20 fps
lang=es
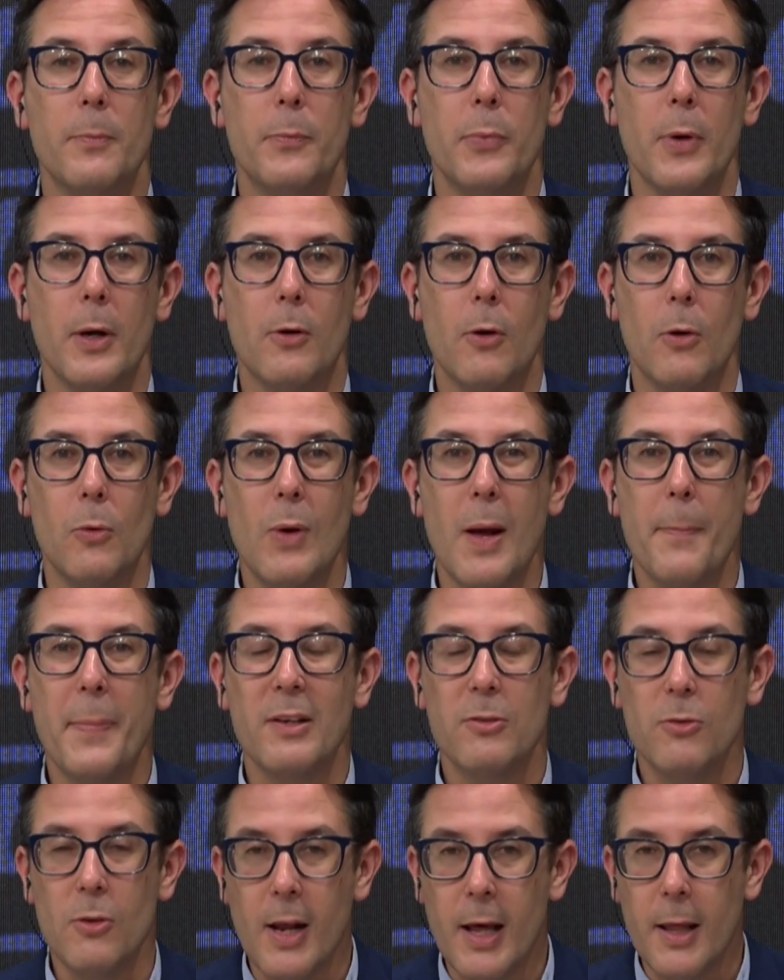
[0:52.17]
Pues con un
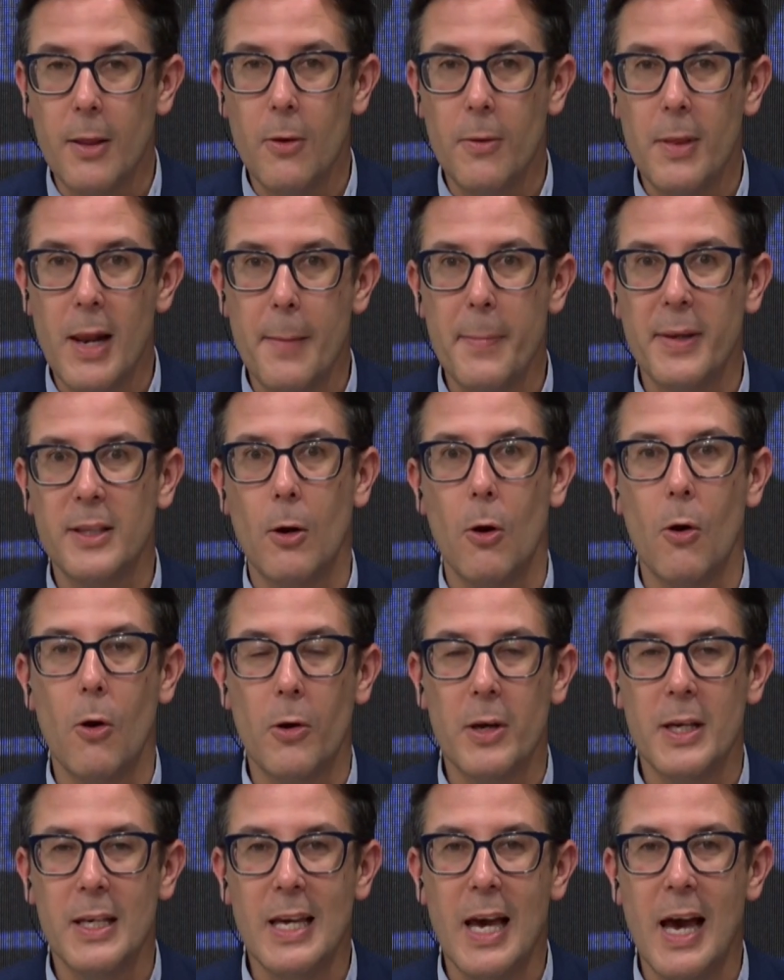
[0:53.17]
apasionado de la
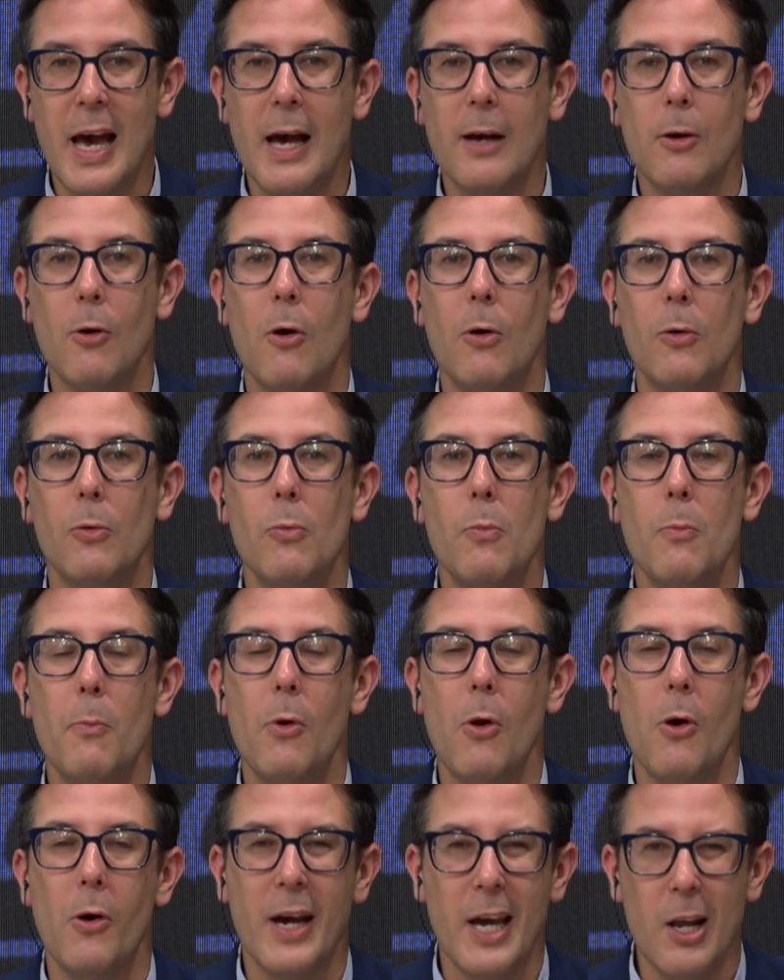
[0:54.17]
meteorología, con un
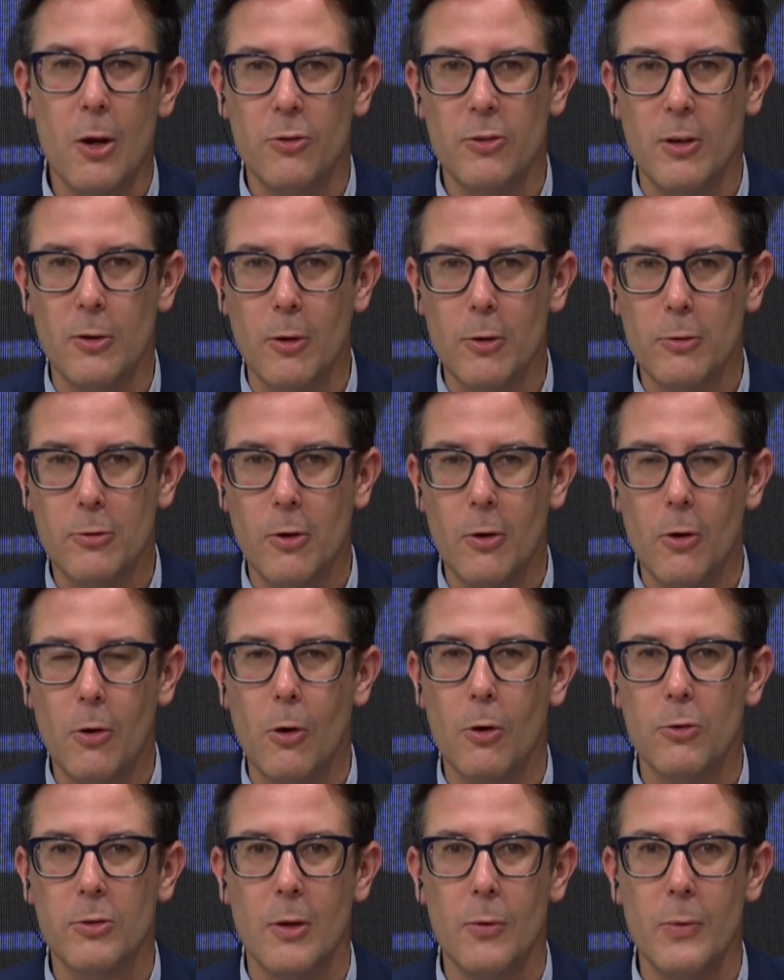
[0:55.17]
bloguero exitoso,
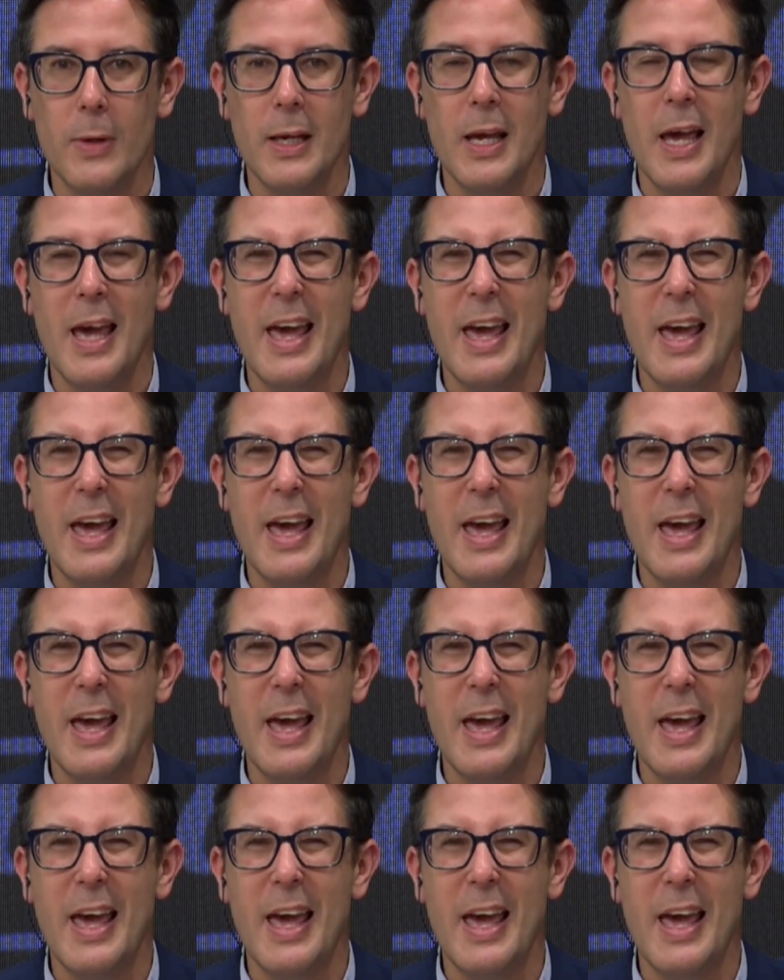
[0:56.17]
José Luis